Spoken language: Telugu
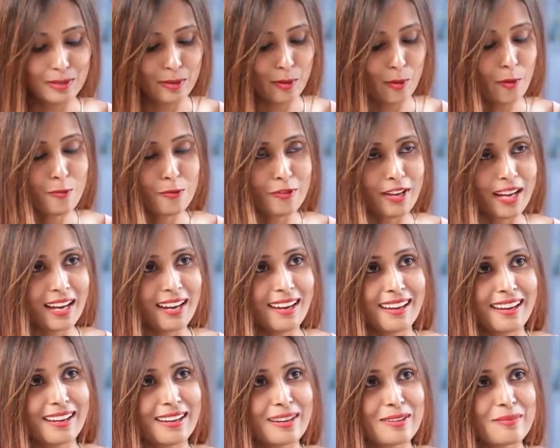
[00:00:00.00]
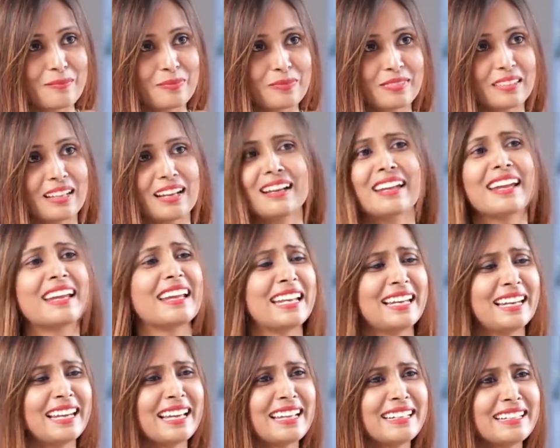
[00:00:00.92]
నో
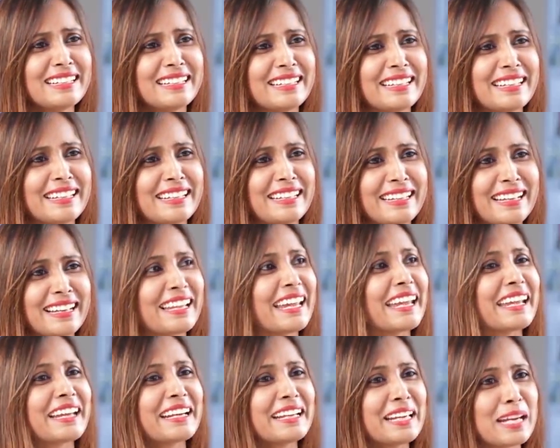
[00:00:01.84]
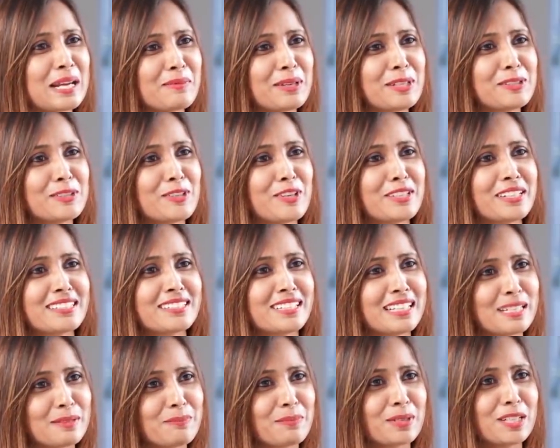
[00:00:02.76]
వెళ్ళానండి ఇక్కడ ఏం ఎంజాయ్
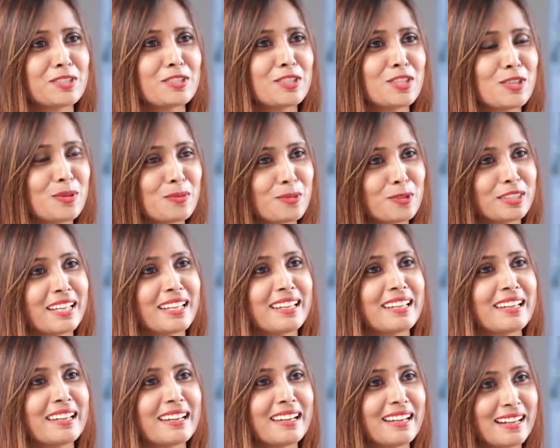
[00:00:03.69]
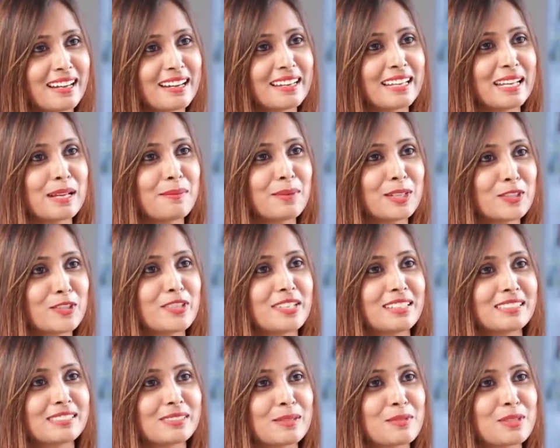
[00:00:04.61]
చేసిన డిప్రెషన్ లో పోతే ఇంకా ఆడ ఏం
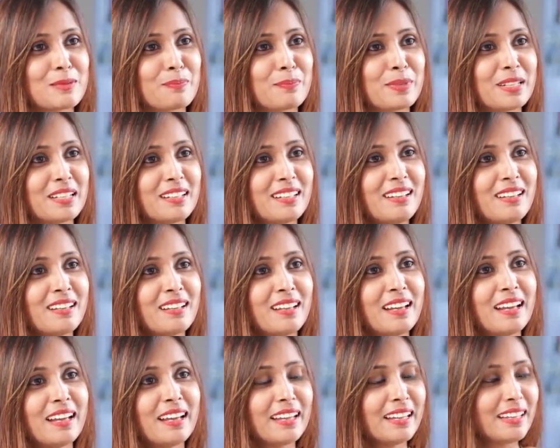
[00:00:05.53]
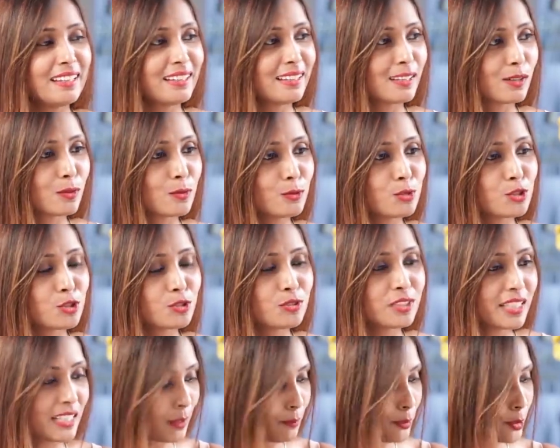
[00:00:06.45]
ఎంజాయ్ చేస్తాం చెప్పండి ఇక
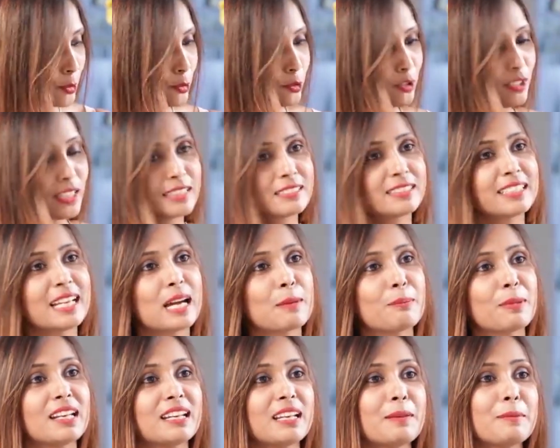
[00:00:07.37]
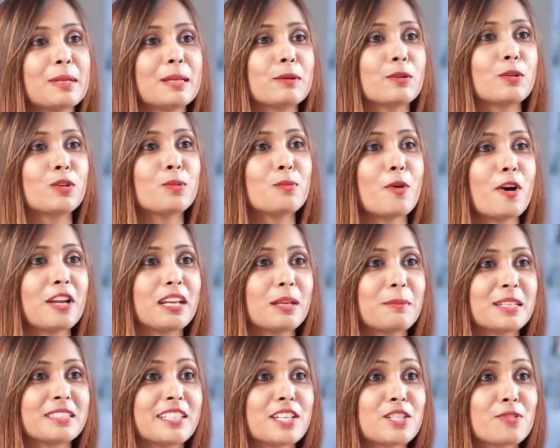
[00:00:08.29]
కూర్చుంటే నాకు ప్రొద్దున లేస్తే ఆ పిల్లనే గుడ్
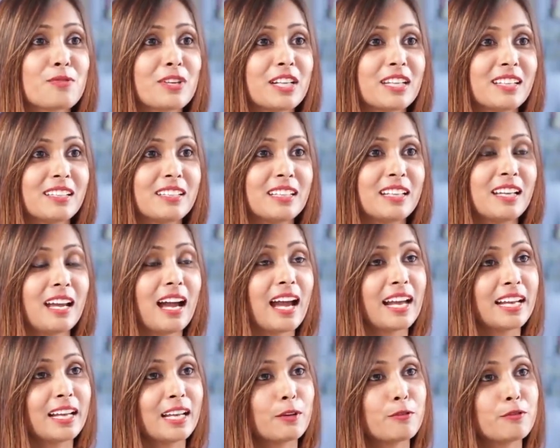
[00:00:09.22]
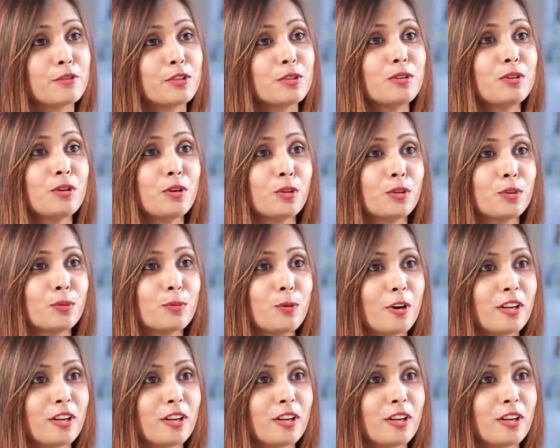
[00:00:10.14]
మార్నింగ్ మెసేజ్ పెట్టేది ఐ లవ్ యూ గుడ్